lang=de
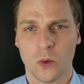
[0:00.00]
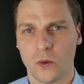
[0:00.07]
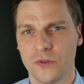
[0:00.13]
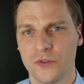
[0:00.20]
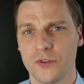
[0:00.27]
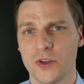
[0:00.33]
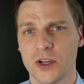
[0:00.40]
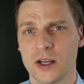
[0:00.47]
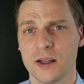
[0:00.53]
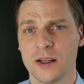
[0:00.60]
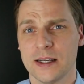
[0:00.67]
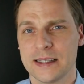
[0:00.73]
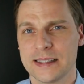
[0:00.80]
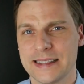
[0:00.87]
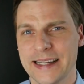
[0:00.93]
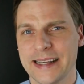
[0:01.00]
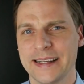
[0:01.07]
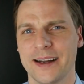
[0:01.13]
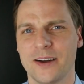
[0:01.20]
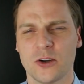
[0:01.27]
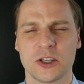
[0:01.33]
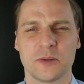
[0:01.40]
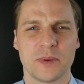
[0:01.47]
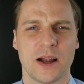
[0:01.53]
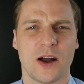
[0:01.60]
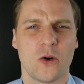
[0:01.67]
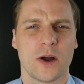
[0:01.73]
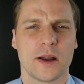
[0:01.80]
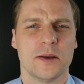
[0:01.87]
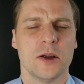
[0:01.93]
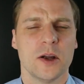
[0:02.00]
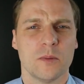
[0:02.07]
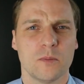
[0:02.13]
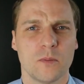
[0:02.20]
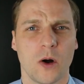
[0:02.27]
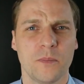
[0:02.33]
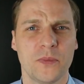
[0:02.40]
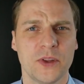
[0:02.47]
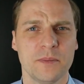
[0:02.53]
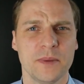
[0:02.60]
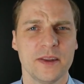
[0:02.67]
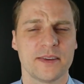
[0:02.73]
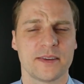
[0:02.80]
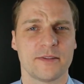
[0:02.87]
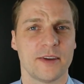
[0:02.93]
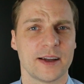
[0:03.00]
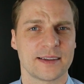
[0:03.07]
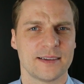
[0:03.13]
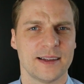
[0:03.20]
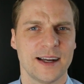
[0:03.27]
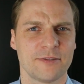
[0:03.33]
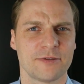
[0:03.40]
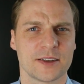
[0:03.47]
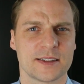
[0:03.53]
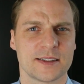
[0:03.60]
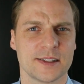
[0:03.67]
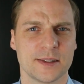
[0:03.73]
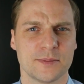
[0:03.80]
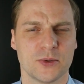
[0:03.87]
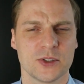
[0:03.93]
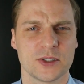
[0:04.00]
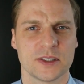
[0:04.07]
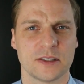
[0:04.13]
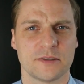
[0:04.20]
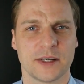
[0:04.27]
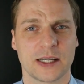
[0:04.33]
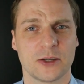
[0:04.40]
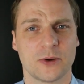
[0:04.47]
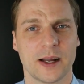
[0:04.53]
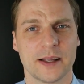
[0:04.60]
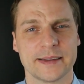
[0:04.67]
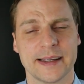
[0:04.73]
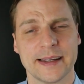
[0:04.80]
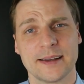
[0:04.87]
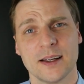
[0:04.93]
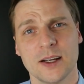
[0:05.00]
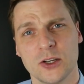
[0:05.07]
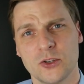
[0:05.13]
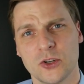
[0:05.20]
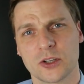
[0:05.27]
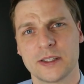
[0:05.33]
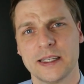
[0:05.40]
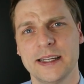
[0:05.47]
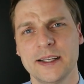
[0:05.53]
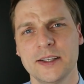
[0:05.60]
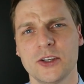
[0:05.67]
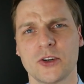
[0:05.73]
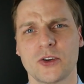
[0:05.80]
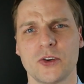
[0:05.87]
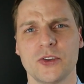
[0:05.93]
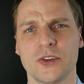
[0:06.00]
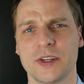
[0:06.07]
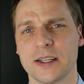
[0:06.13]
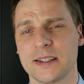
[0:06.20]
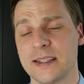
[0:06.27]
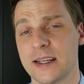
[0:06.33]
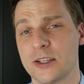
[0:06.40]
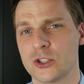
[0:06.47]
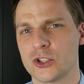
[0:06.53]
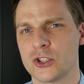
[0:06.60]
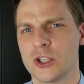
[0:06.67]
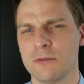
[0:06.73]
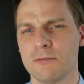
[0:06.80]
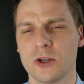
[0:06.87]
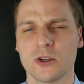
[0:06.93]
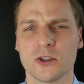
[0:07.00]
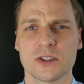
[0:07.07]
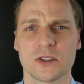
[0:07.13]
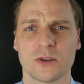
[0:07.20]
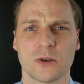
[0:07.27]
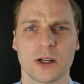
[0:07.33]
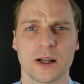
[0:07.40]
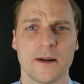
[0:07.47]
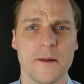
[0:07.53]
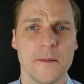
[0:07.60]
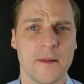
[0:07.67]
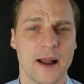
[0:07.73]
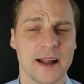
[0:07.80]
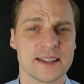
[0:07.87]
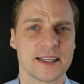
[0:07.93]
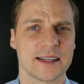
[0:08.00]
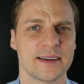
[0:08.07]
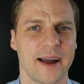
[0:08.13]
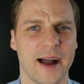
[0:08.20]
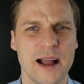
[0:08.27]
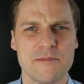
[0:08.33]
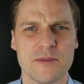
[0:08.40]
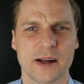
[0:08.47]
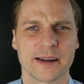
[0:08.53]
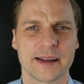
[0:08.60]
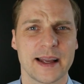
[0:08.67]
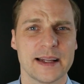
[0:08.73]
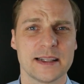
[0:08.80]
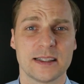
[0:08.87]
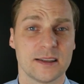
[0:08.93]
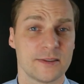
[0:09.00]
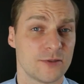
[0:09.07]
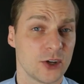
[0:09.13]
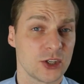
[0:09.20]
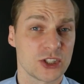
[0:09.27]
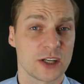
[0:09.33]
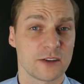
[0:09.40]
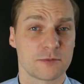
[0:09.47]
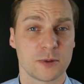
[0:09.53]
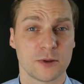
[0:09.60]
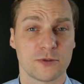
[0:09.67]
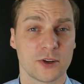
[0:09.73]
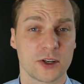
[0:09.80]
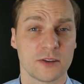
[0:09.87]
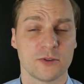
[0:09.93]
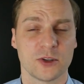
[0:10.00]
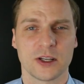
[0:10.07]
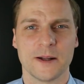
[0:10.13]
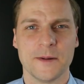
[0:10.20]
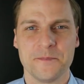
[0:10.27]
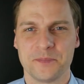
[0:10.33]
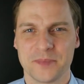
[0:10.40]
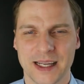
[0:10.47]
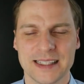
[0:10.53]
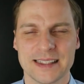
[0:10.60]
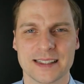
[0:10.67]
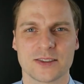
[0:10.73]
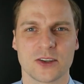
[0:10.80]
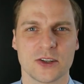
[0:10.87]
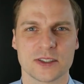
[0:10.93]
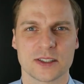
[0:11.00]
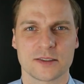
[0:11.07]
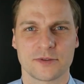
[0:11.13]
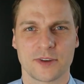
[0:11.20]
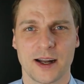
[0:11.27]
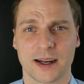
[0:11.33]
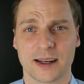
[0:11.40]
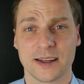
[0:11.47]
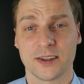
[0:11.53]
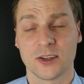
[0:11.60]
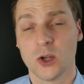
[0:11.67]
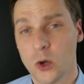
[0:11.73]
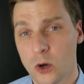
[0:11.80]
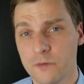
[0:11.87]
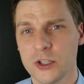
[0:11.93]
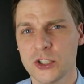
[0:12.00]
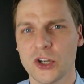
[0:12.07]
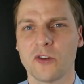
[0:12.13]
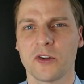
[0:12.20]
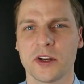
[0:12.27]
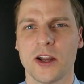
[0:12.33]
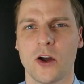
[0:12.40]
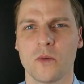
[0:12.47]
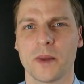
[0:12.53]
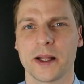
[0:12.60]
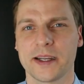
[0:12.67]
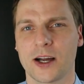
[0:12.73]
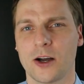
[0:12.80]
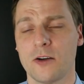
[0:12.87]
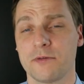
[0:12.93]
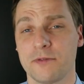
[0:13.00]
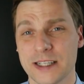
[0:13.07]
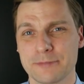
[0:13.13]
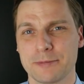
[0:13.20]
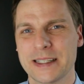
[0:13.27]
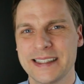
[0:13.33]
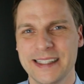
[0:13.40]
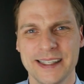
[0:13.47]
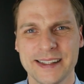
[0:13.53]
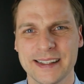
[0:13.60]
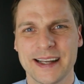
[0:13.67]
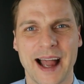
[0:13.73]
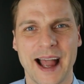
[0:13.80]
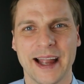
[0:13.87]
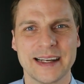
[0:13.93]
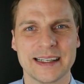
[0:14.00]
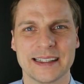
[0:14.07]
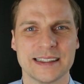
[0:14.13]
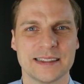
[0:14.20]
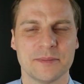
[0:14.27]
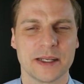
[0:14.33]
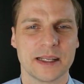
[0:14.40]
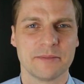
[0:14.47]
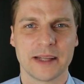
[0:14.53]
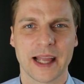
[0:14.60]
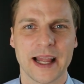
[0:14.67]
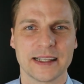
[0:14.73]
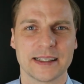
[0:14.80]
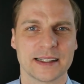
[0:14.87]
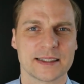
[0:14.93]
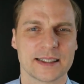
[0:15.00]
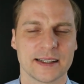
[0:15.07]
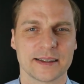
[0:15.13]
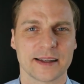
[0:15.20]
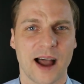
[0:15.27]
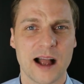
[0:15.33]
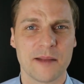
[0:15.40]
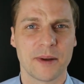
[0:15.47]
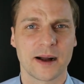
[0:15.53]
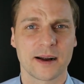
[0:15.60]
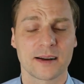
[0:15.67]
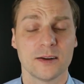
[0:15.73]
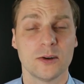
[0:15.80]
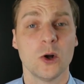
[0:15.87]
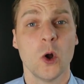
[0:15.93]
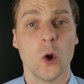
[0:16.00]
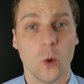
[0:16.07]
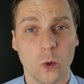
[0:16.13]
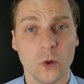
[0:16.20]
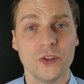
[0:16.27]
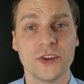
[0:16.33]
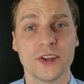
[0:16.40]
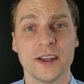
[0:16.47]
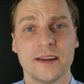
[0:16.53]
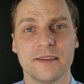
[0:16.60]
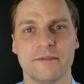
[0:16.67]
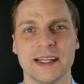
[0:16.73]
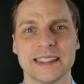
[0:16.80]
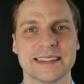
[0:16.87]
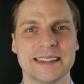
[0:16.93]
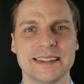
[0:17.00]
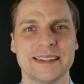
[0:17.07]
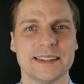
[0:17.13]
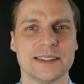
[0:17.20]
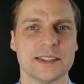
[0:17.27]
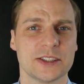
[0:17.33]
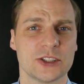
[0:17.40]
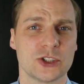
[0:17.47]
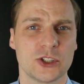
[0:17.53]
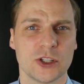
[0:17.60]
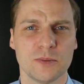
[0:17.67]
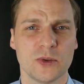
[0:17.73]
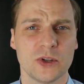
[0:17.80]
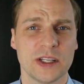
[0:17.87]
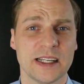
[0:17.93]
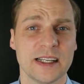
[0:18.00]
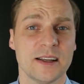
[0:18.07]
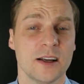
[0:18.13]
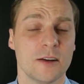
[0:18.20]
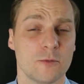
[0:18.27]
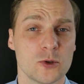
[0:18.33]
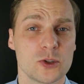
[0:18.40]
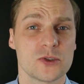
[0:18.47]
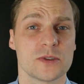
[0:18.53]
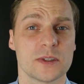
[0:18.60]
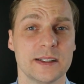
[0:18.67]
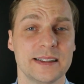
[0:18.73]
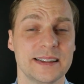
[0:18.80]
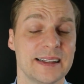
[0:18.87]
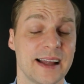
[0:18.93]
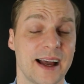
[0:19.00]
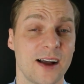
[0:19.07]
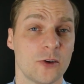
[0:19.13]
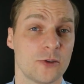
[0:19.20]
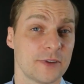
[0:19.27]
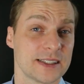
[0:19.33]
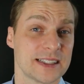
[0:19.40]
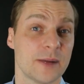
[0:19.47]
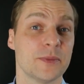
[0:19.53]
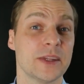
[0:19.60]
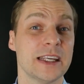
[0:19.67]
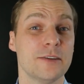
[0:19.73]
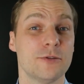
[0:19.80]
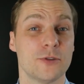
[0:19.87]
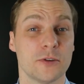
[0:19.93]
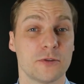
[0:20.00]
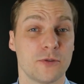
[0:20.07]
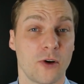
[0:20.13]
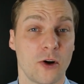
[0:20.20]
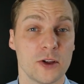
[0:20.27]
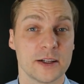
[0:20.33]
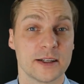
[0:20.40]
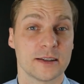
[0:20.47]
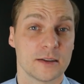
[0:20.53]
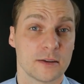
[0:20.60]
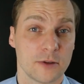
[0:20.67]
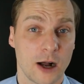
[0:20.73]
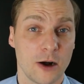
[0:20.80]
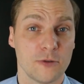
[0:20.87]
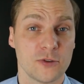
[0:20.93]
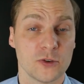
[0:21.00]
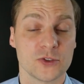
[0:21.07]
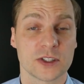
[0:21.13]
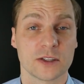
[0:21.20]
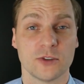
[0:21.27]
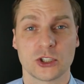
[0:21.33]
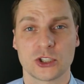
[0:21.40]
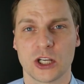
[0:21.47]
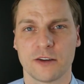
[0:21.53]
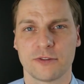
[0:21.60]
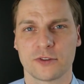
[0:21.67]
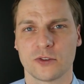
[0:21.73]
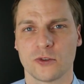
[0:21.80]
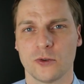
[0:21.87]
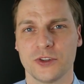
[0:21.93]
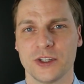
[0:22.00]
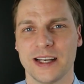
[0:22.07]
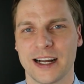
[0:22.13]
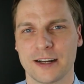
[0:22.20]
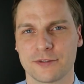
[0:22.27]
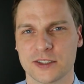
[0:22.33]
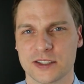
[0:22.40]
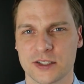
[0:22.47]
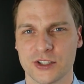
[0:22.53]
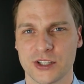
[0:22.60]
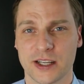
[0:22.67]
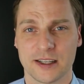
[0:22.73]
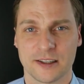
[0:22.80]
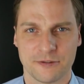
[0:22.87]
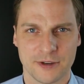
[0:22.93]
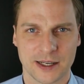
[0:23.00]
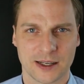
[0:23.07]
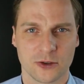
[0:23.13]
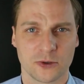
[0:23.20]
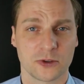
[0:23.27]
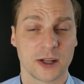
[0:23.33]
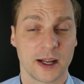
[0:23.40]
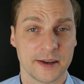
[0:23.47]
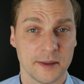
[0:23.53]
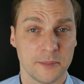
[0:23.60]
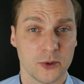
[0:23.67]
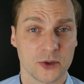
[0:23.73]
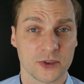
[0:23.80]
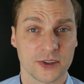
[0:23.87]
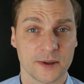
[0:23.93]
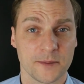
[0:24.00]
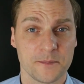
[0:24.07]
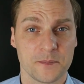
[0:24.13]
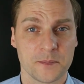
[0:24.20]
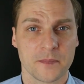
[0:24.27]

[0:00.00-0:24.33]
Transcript: Und wir sehen ja auch, ich bin auch ein Optimist, was langfristige Börsenentwicklung angeht, doch die Hintergründe, dass hier ein Stimulus oder ein Zentralbankgeld die Wirtschaft befördern würde, das ist äußerst fraglich. Und wir schauen genau mal darauf, was passiert denn eigentlich mit dem Geld der Zentralbanken und was sind denn diese Stimuli, wozu sind die da und was haben die für Folgen auf unsere Wirtschaft und die langfristige Entwicklung an der Börse?